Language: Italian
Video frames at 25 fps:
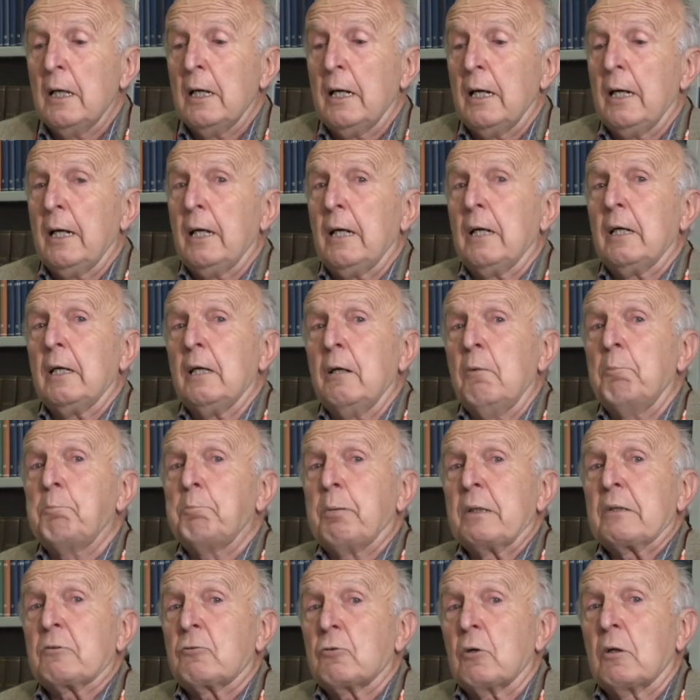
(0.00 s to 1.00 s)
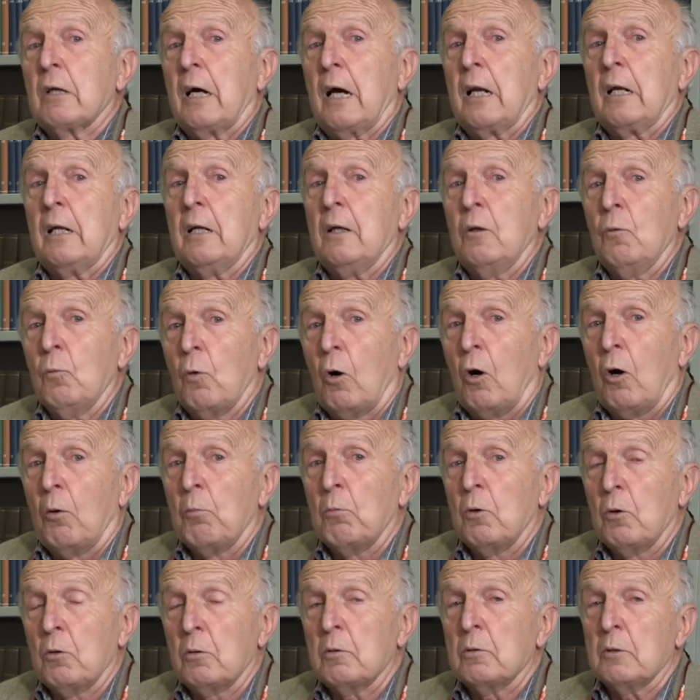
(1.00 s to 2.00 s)
e il personale,
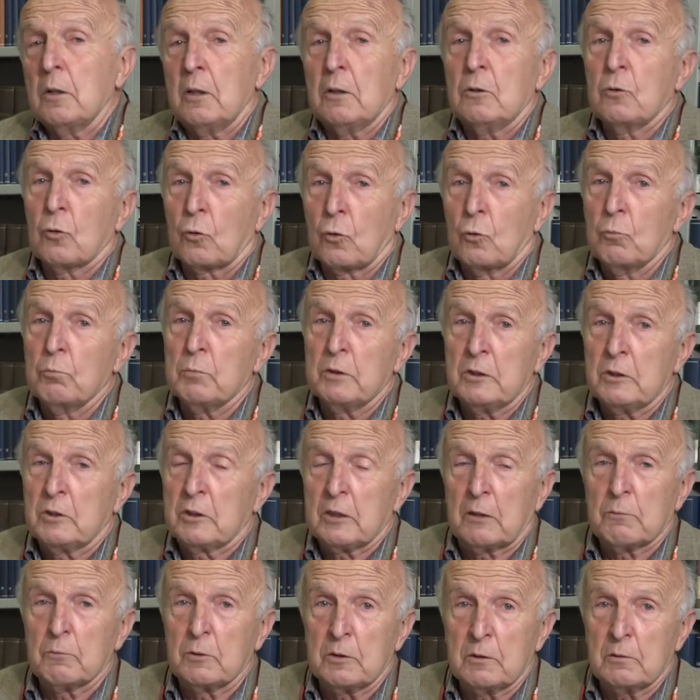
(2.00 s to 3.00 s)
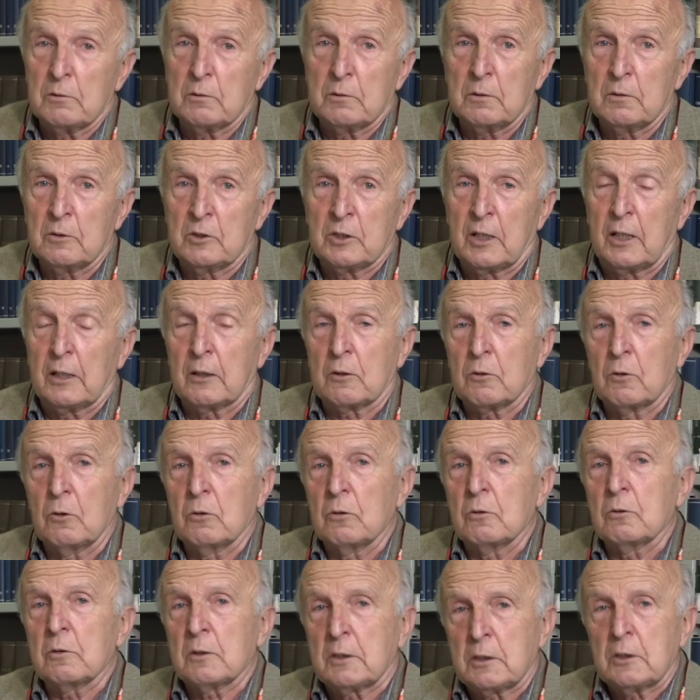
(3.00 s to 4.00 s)
l'uomo, il groom diciamo in gergo,